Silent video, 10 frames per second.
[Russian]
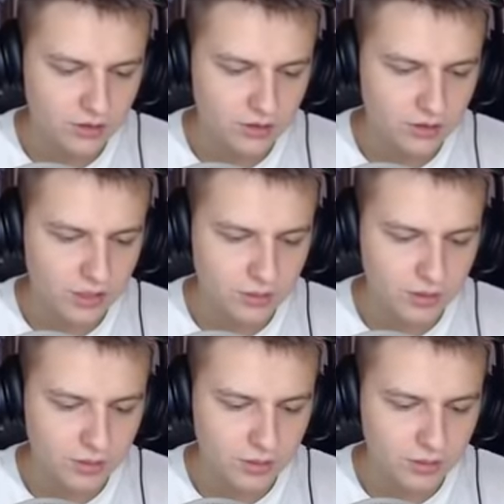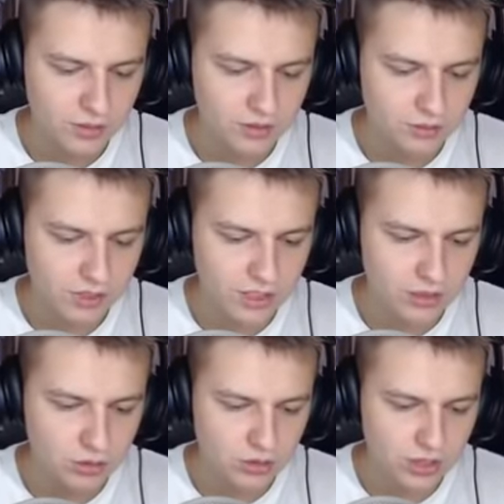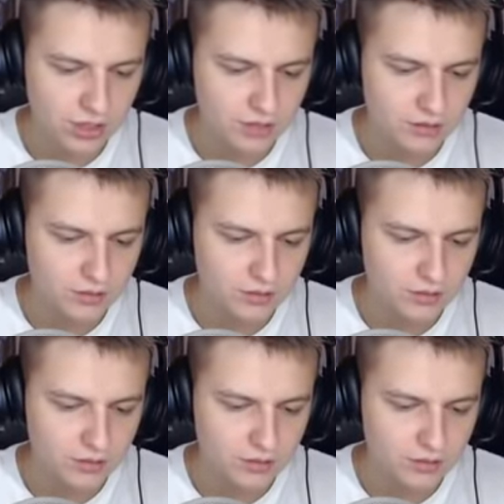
Я да, по нему попался. Блин. У меня есть ульта. Я...